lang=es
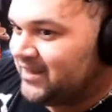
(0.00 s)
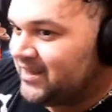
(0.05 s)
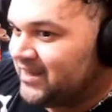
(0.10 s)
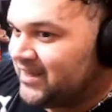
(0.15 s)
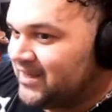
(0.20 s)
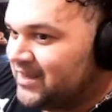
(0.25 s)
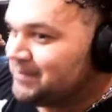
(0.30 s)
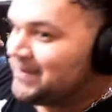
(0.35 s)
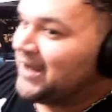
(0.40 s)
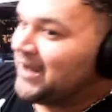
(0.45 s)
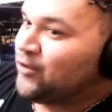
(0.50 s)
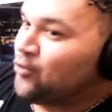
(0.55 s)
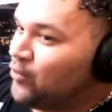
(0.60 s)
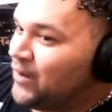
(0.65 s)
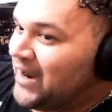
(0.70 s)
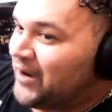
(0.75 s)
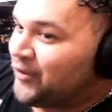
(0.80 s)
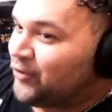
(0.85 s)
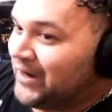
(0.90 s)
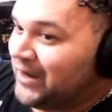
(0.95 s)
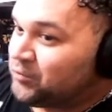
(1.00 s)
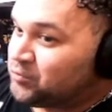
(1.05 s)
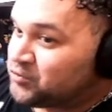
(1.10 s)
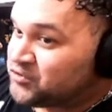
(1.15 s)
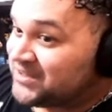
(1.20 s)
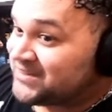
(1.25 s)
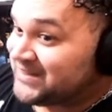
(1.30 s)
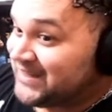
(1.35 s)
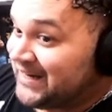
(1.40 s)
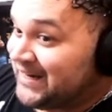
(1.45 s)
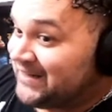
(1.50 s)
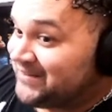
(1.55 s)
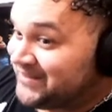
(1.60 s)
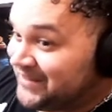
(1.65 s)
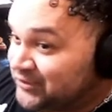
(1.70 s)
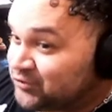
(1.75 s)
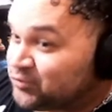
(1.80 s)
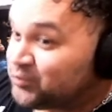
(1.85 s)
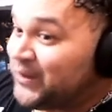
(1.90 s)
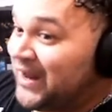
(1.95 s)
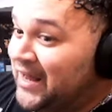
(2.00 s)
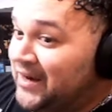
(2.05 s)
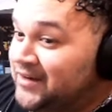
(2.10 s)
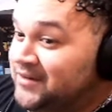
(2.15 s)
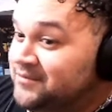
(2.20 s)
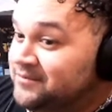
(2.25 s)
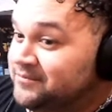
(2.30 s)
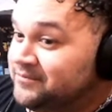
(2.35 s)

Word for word: Y Manu ganó la lucha estelar titular.